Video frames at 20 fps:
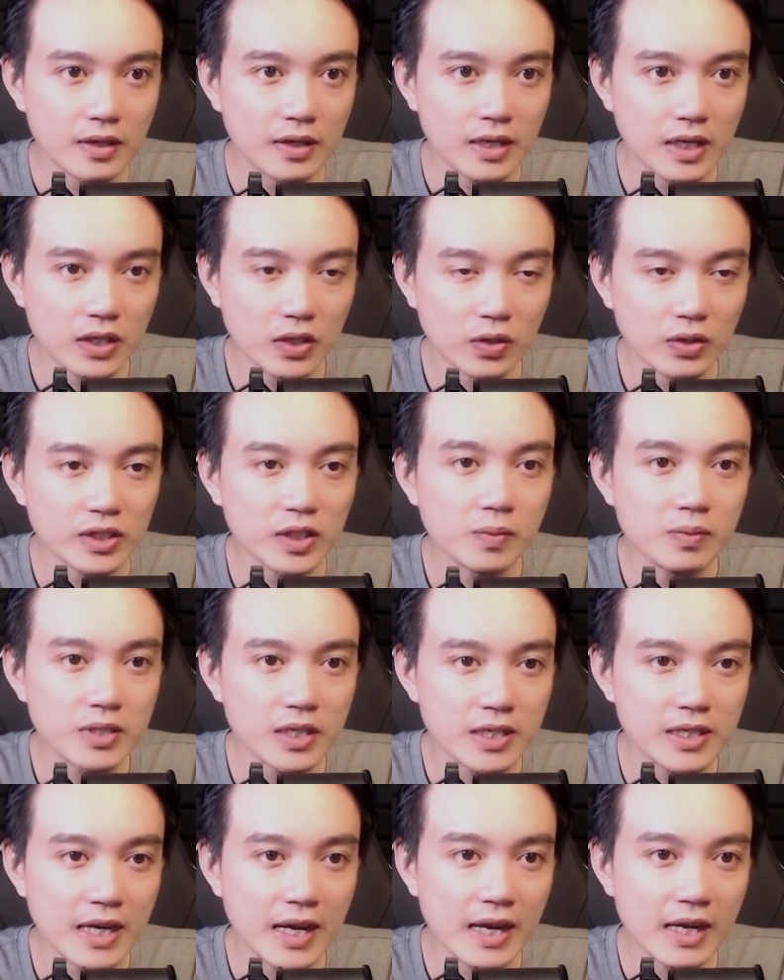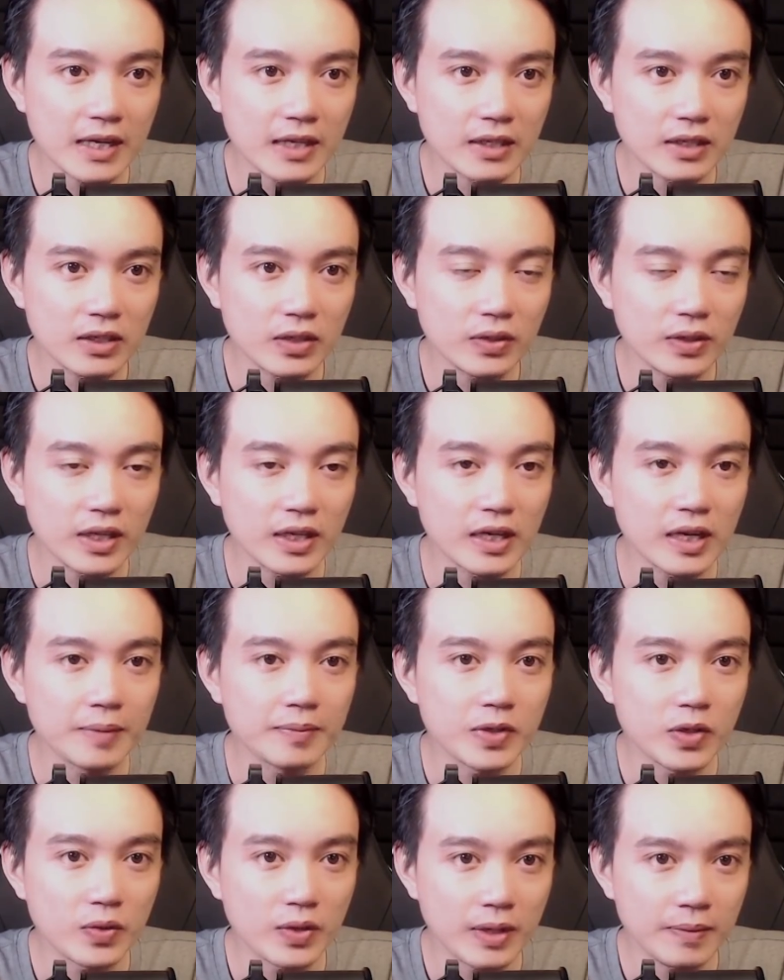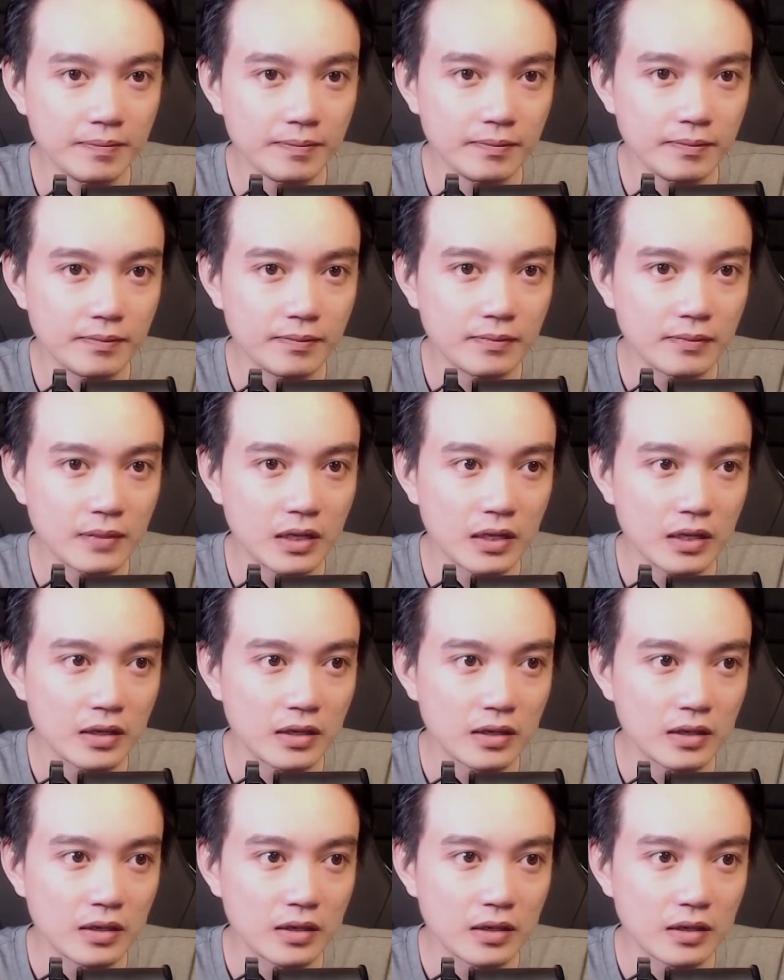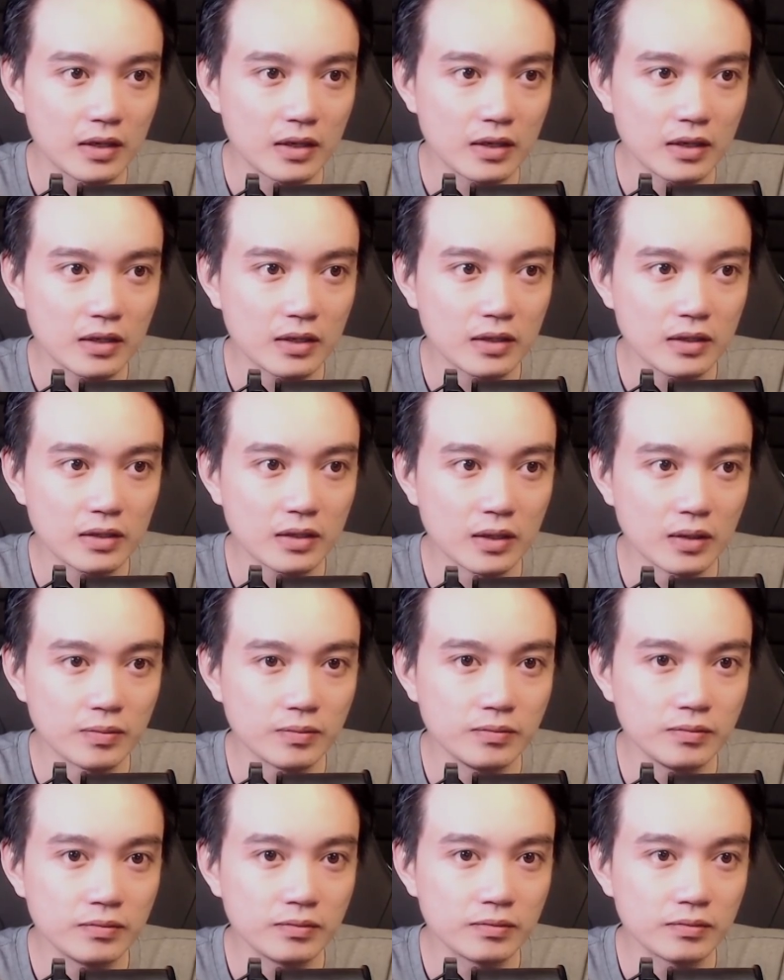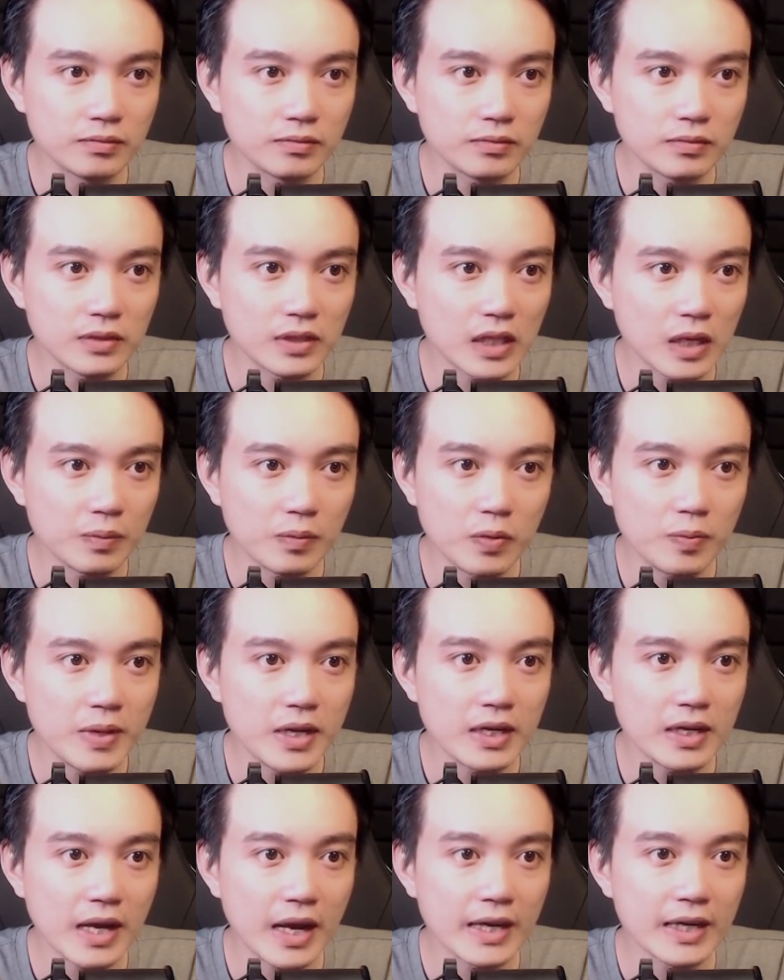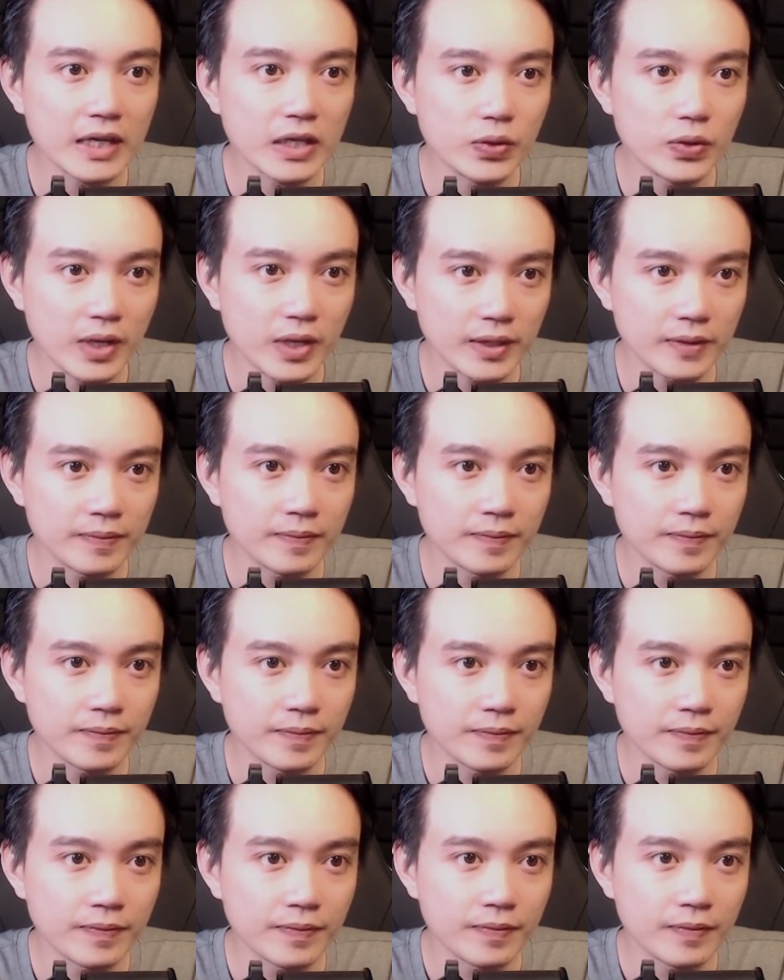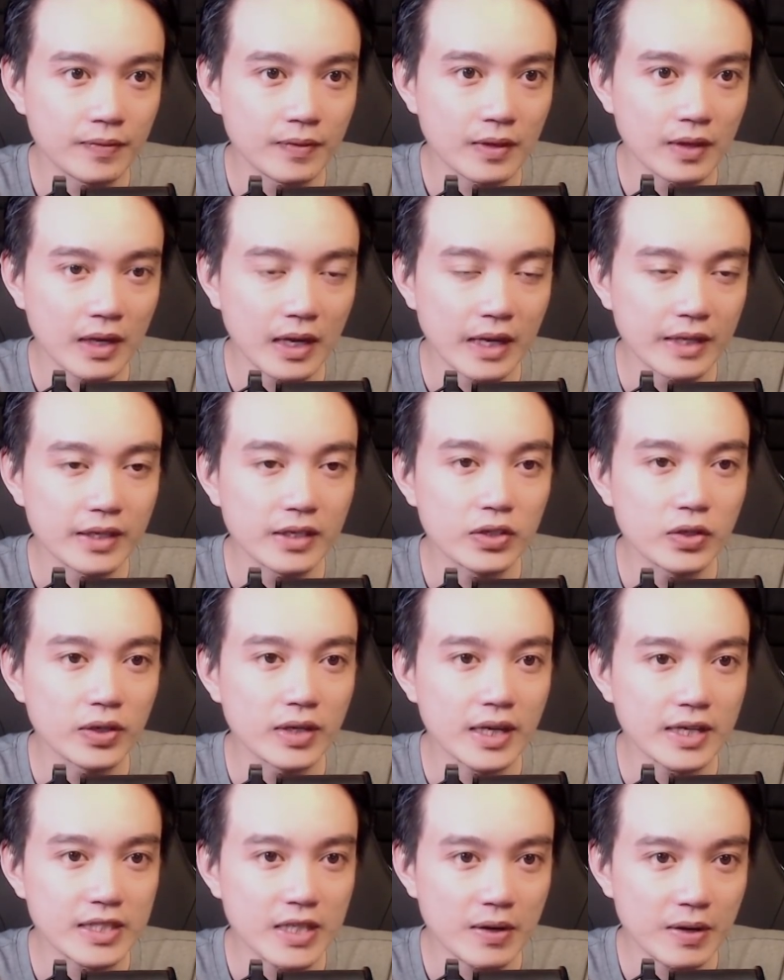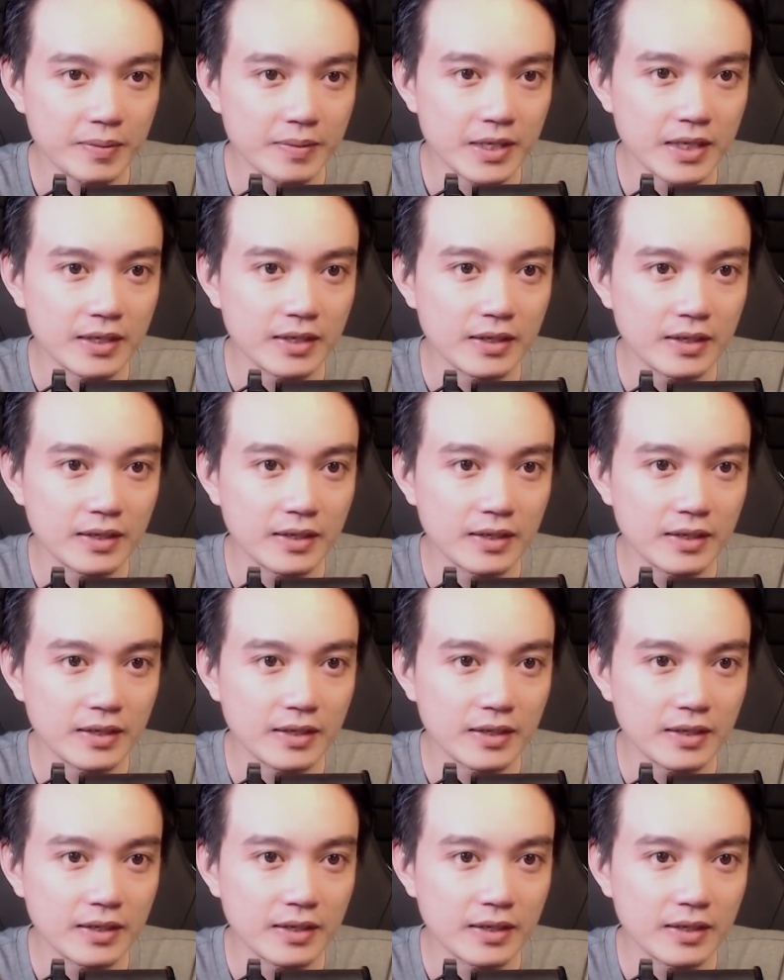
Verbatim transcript: Anh còn sống trở ra, nói thiệt là em vui lắm. Cũng không muốn biết là ai đã cứu anh, hay là những chuyện đằng sau làm gì."